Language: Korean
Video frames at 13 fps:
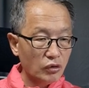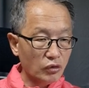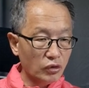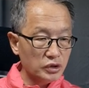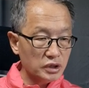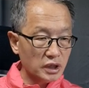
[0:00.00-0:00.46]

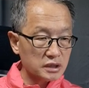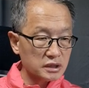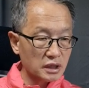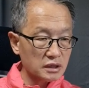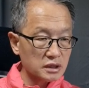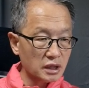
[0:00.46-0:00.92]
5인
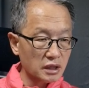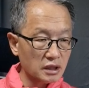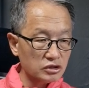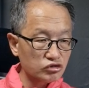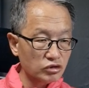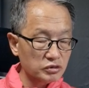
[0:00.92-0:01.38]
학살한
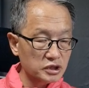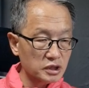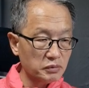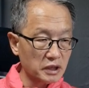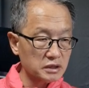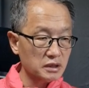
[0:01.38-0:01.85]
사례가
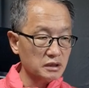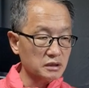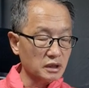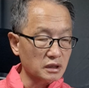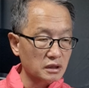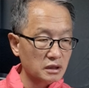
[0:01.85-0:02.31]
수없이
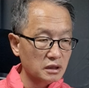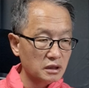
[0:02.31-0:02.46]
발생했다.